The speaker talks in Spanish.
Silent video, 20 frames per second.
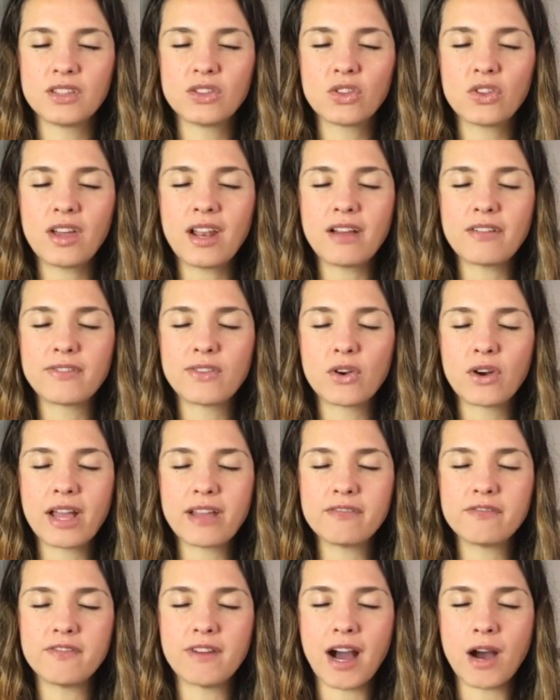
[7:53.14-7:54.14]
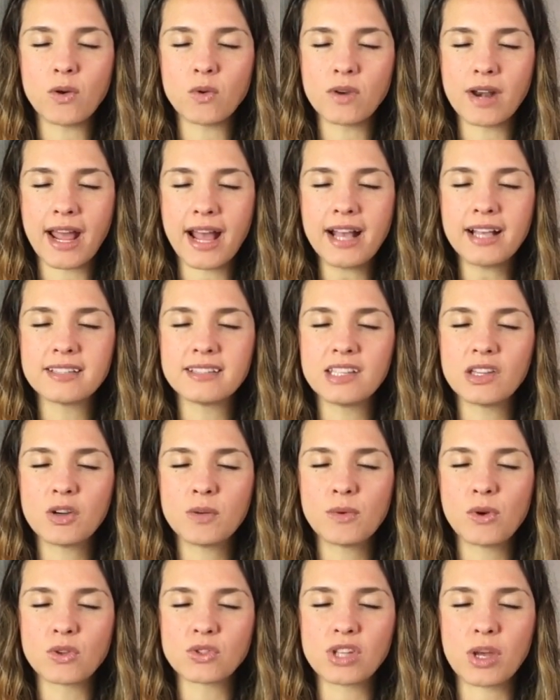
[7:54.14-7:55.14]
toda la flora y fauna, así
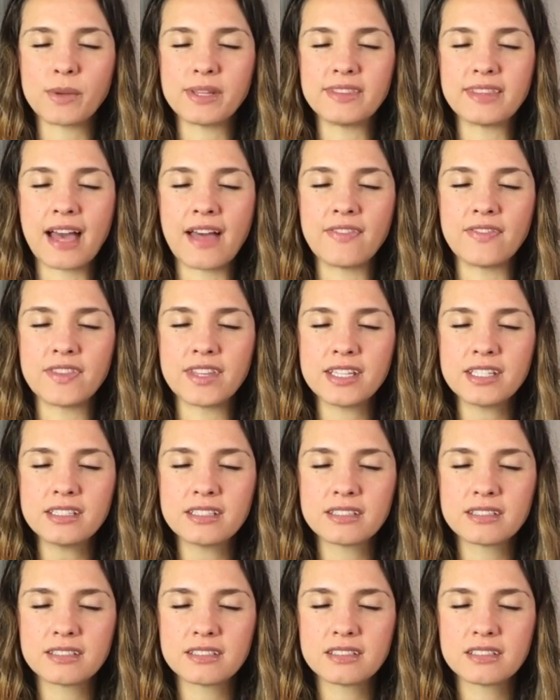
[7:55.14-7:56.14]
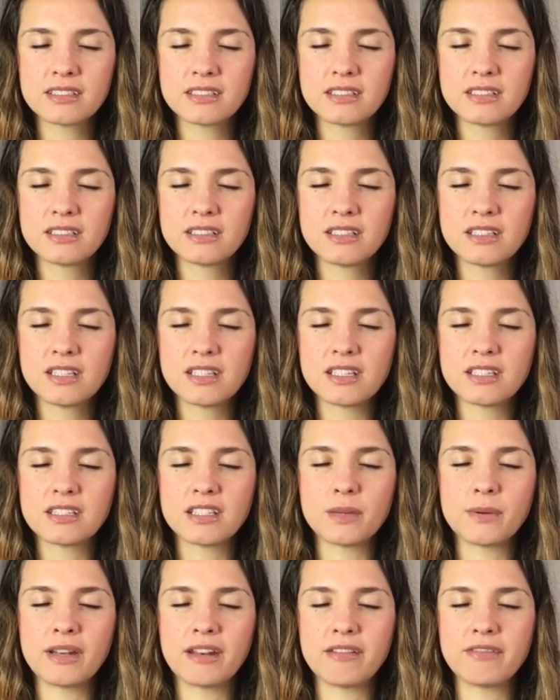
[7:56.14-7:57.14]
como los habitantes,
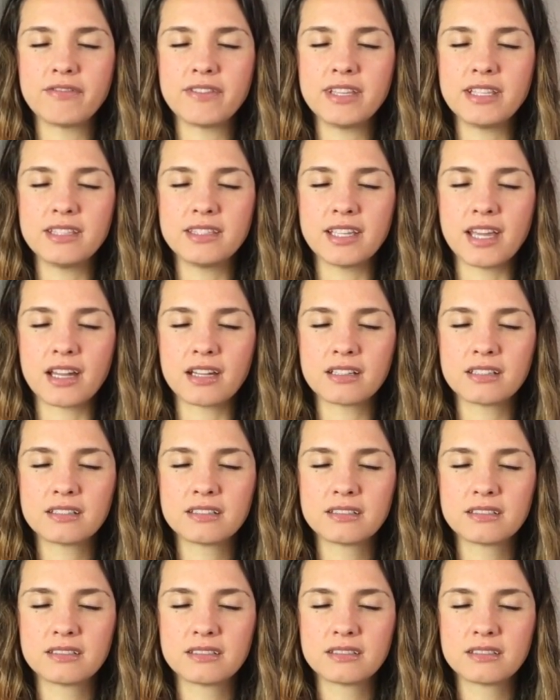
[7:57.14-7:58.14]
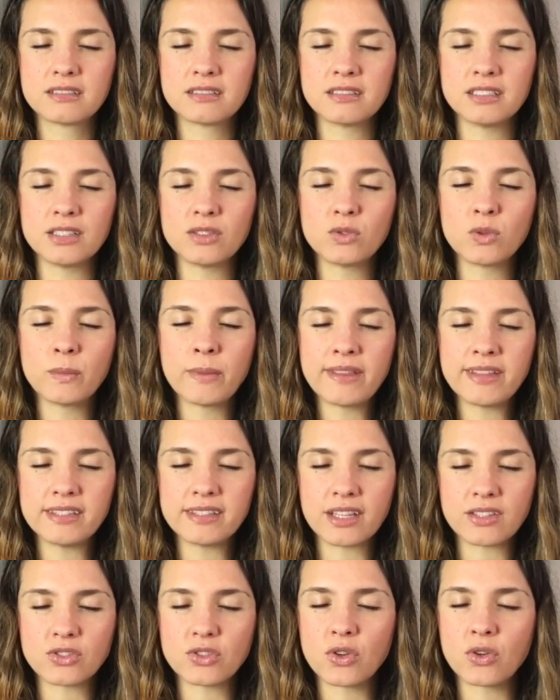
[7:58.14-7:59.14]
se benefician de tu
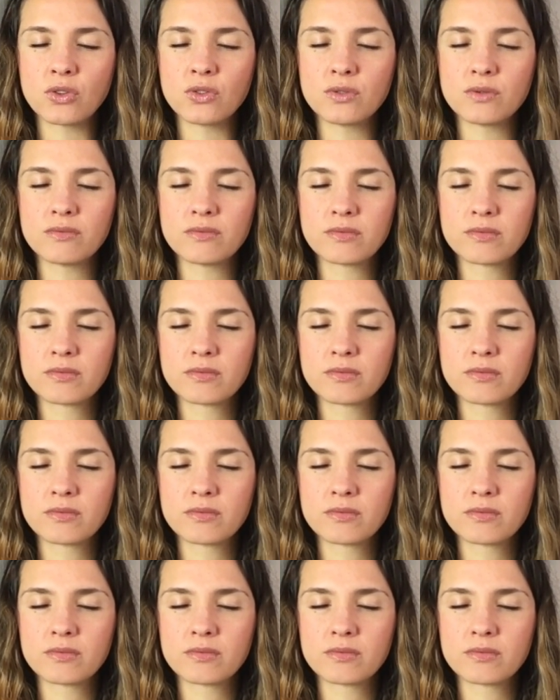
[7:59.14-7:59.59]
meditación.